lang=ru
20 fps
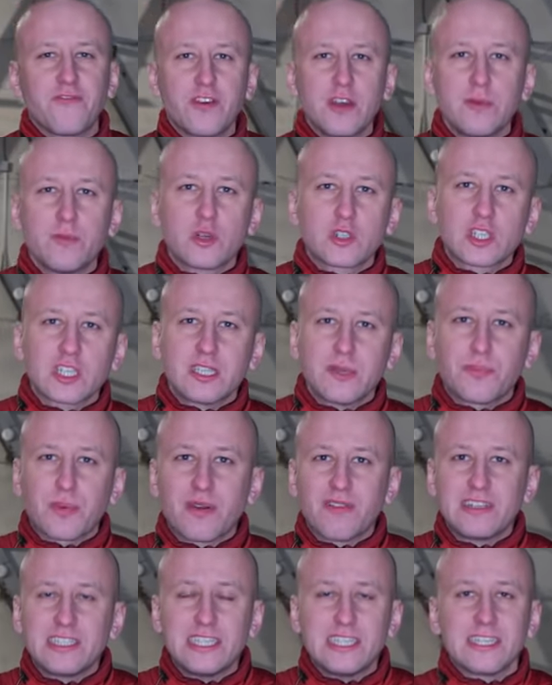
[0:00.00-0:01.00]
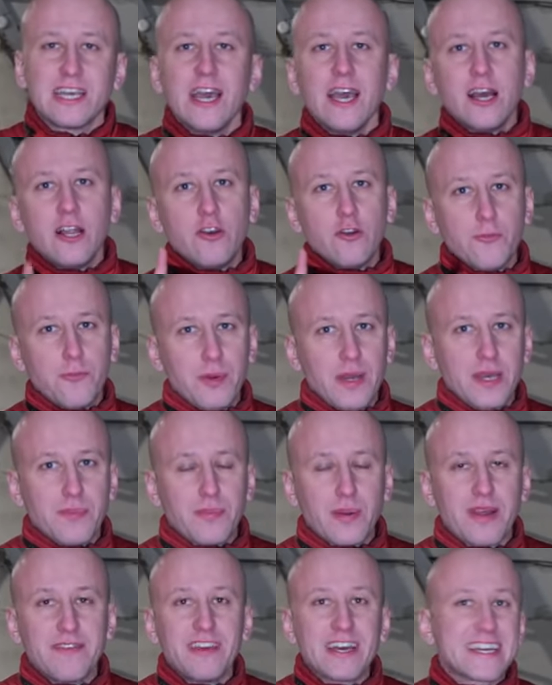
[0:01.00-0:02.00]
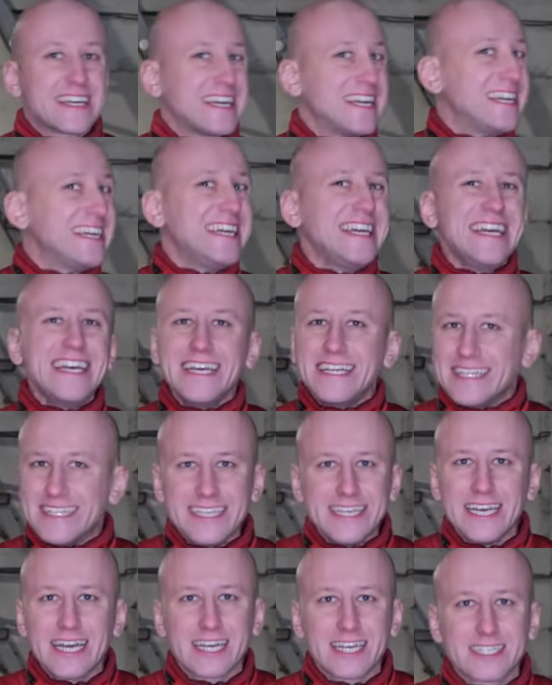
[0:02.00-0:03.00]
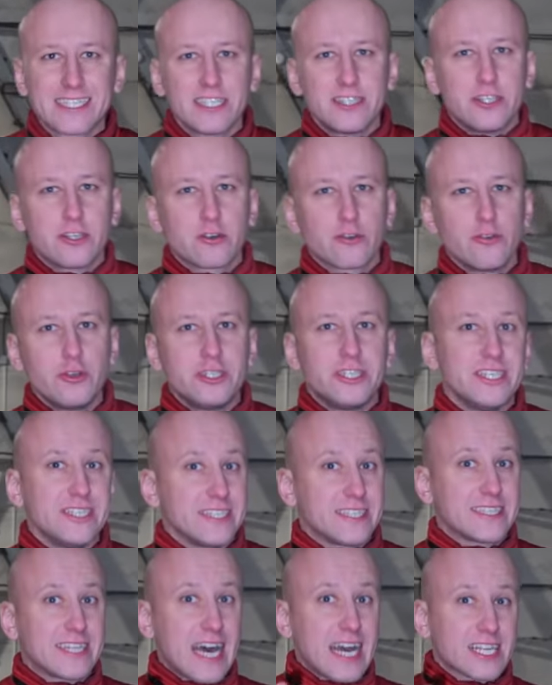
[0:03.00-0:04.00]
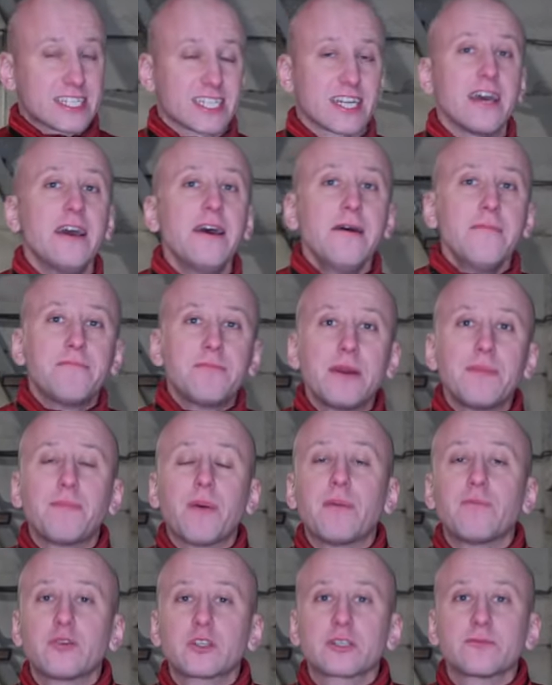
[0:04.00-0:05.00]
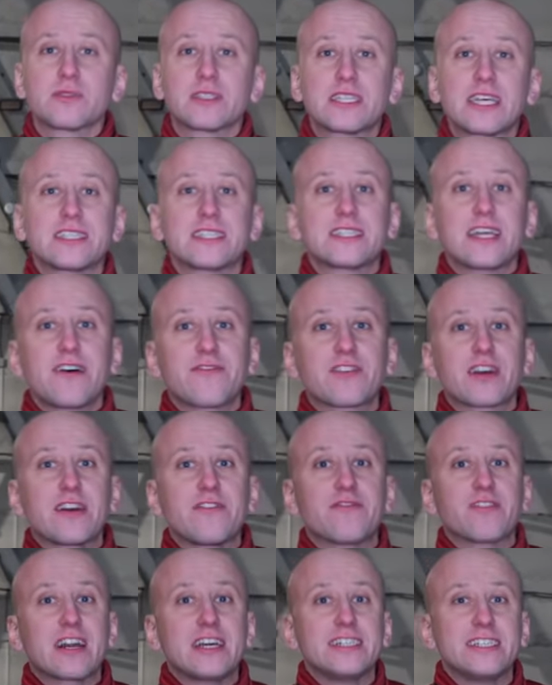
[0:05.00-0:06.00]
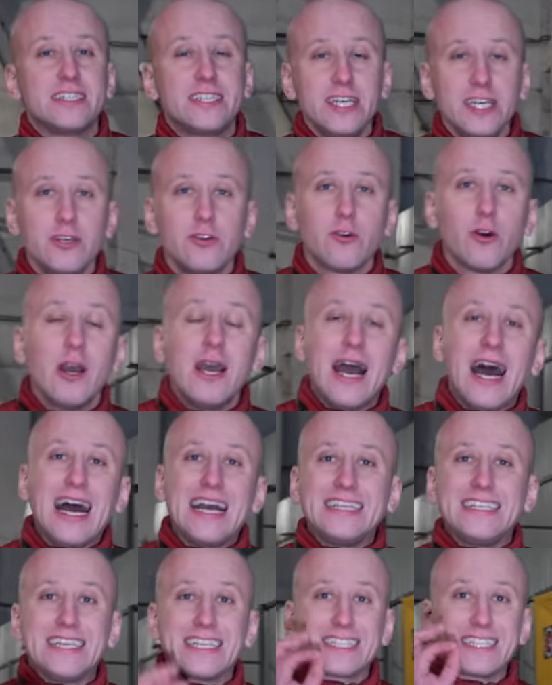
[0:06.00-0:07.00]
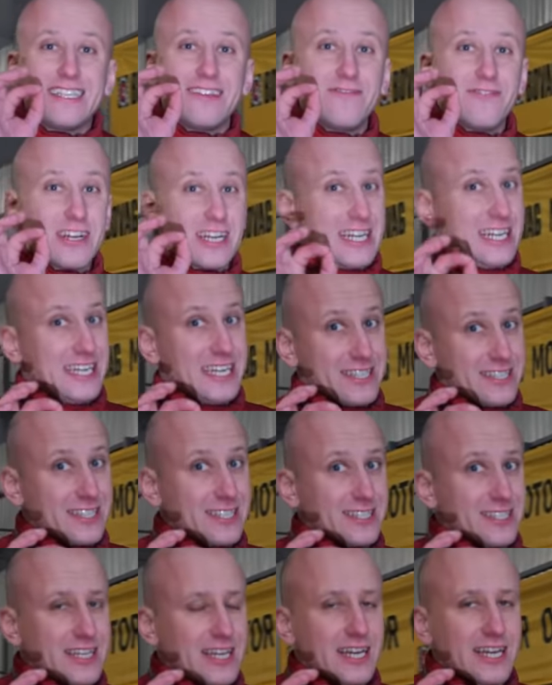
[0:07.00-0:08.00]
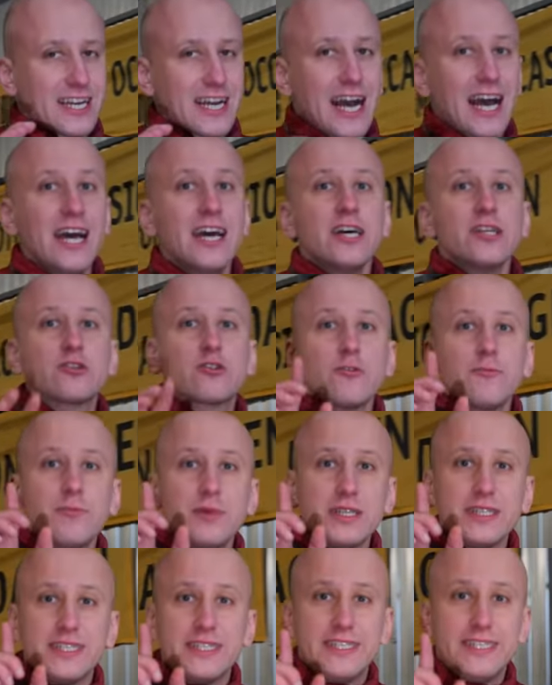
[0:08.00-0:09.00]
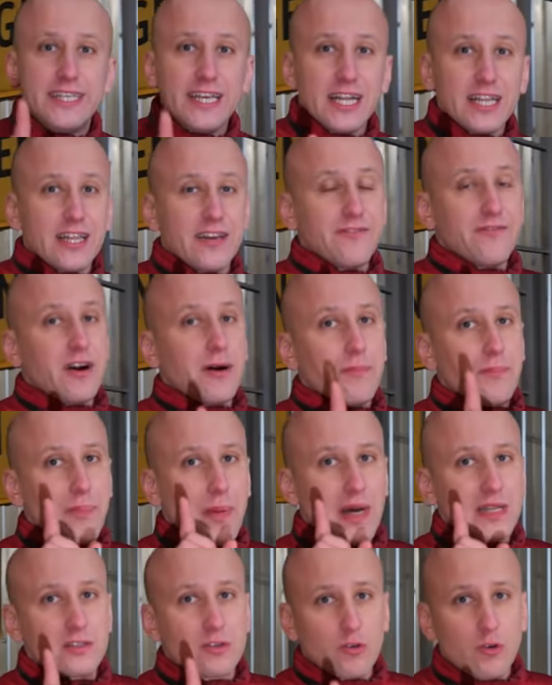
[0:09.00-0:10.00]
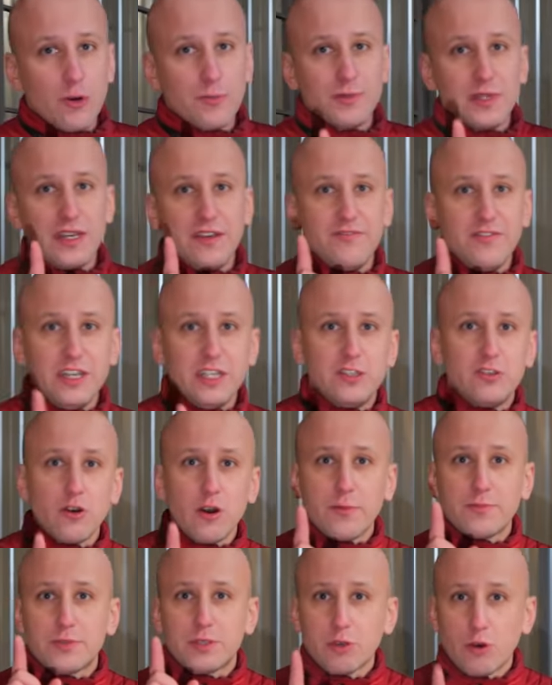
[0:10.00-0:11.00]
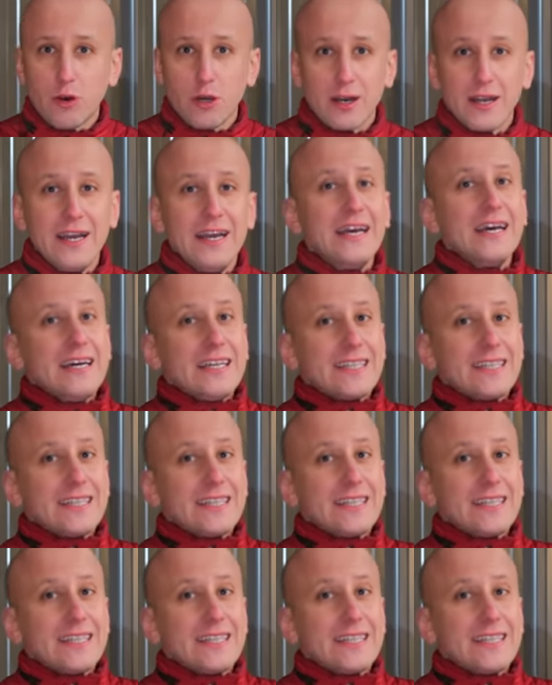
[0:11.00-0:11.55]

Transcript: Вы можете проводить любые проверки и не разочаруйтесь. Также мы поможем с доставкой в Россию, а если вы клиент издалека, то мы сделаем вам подробный видеообзор.